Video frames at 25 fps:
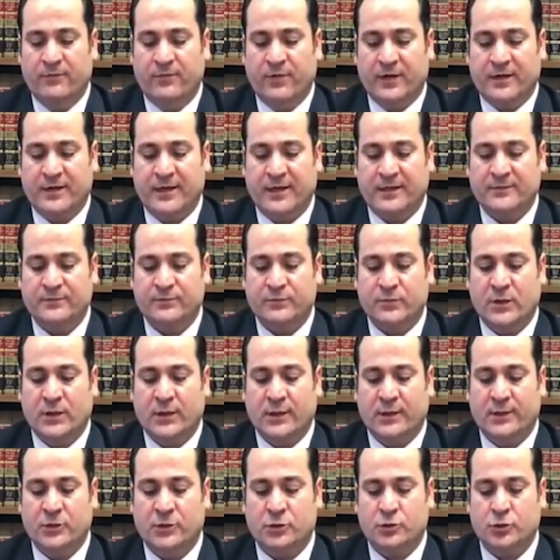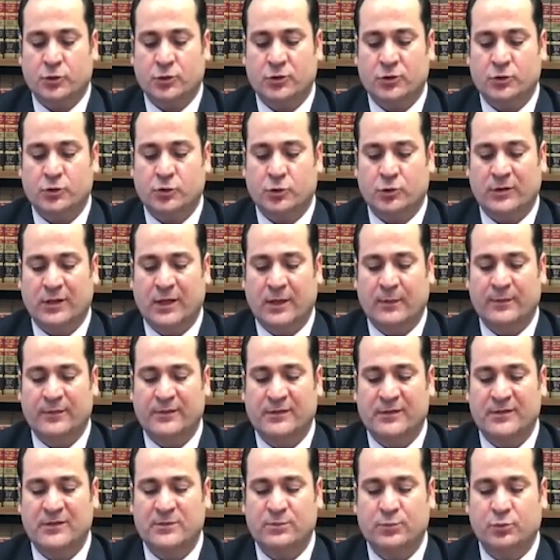Fakat e, şöyle
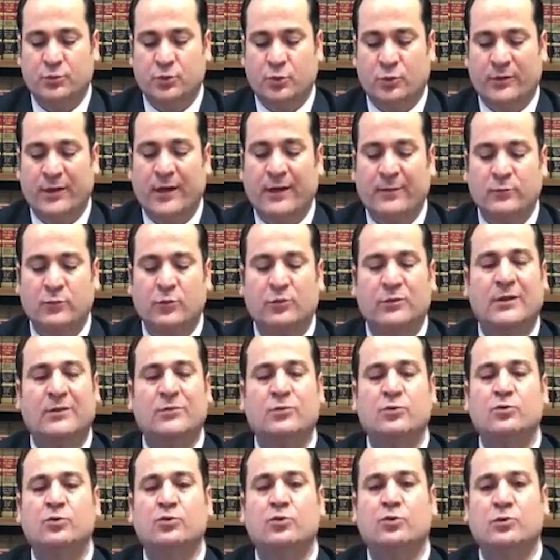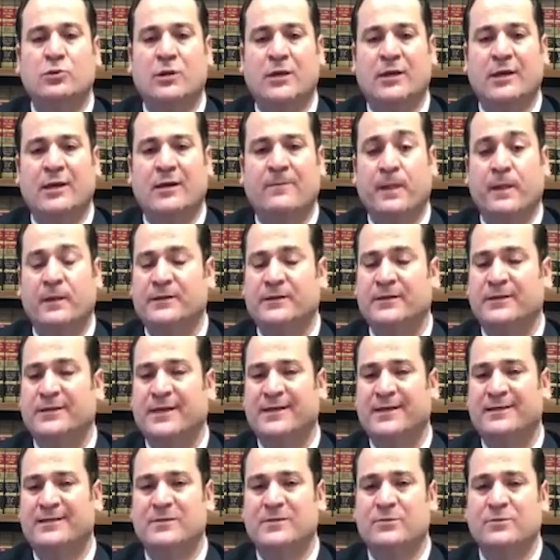söyleyebiliriz. Burada önemli olan unsurlara
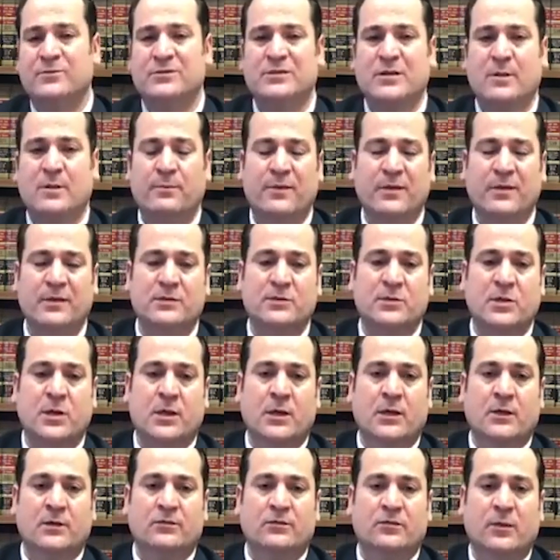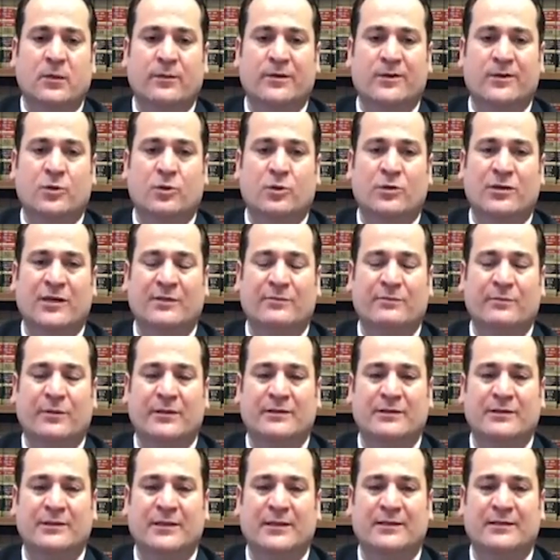dikkat ettiğimizde bir, tabii ki
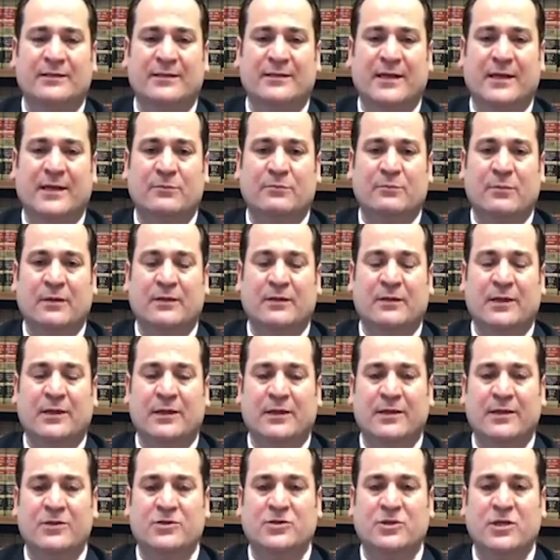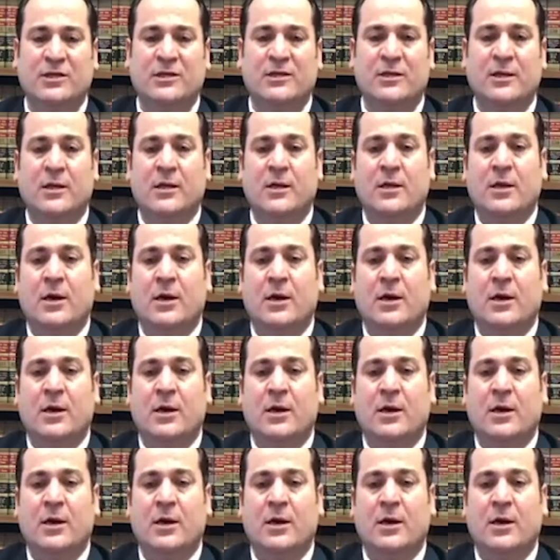yönetmeliklere dikkat etmek gerekecek.